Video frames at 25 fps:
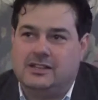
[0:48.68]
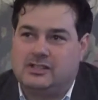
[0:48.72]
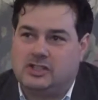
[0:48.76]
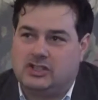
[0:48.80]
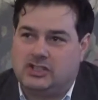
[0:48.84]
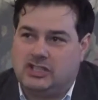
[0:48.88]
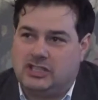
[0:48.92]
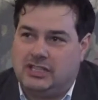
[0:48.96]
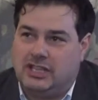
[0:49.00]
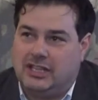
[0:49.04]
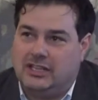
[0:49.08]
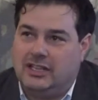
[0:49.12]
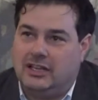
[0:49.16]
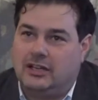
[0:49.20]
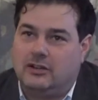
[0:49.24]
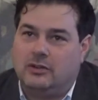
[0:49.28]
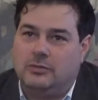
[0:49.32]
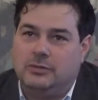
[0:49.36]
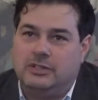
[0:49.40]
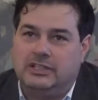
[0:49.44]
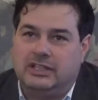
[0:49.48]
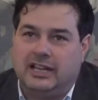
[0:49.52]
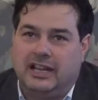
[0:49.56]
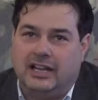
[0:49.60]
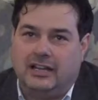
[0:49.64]
e le società del
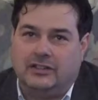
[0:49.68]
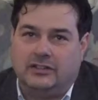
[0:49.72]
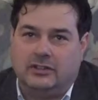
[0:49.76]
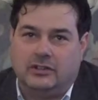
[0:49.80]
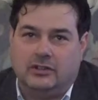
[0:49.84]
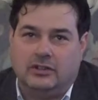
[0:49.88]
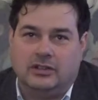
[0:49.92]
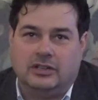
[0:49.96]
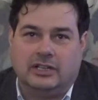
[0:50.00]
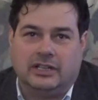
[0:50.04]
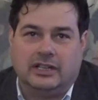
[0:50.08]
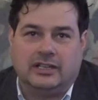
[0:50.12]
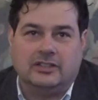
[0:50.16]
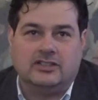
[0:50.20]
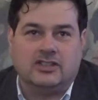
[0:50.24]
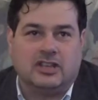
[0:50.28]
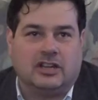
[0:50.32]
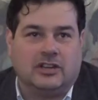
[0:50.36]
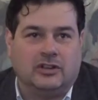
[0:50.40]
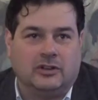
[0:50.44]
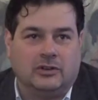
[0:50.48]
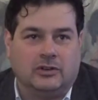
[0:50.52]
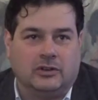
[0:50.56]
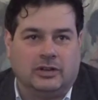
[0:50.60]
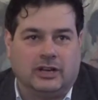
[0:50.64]
comitato che ci
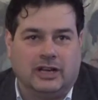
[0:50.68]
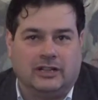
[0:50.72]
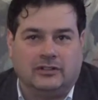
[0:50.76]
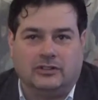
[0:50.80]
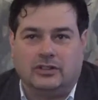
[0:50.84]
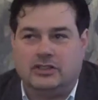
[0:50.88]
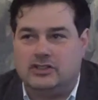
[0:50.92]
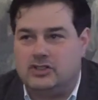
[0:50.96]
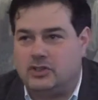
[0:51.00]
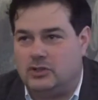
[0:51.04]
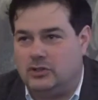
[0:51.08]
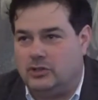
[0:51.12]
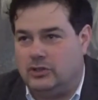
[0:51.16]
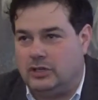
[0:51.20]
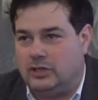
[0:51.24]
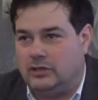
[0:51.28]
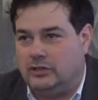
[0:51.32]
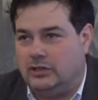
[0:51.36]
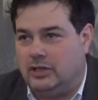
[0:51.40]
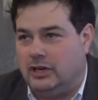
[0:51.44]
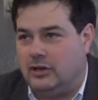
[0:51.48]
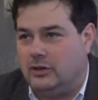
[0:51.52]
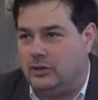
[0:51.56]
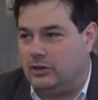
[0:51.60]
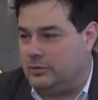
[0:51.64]
hanno onorato e ci onorano
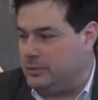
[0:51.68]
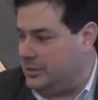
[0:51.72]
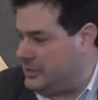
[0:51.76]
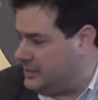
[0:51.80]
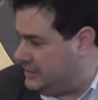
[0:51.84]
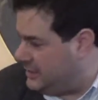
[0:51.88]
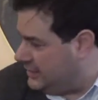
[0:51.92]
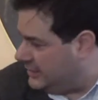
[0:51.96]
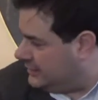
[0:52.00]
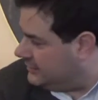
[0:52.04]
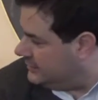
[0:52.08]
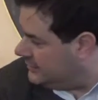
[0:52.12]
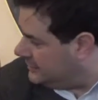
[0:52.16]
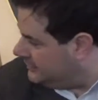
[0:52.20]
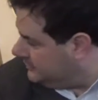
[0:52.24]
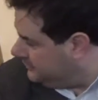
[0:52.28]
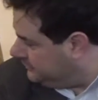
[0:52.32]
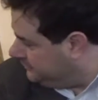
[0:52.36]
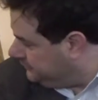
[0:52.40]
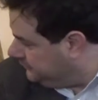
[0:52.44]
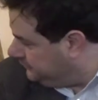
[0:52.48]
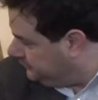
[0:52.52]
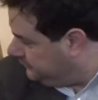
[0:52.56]
della loro presenza.